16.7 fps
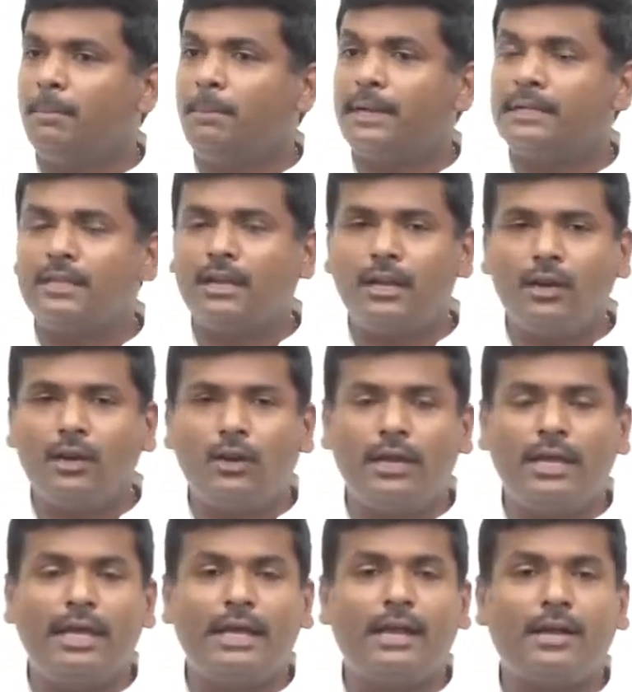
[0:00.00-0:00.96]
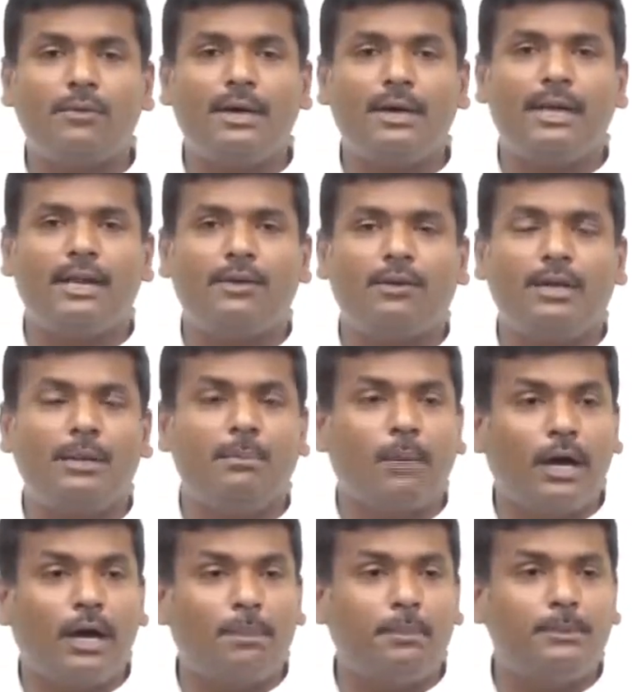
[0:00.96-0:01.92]
ప్రజల్లో ఏ రకమైనటువంటి
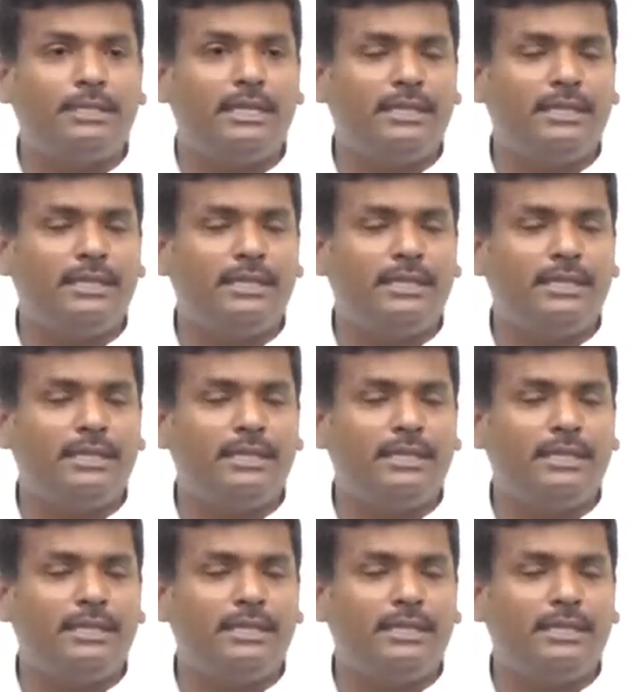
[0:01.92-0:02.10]
మార్పు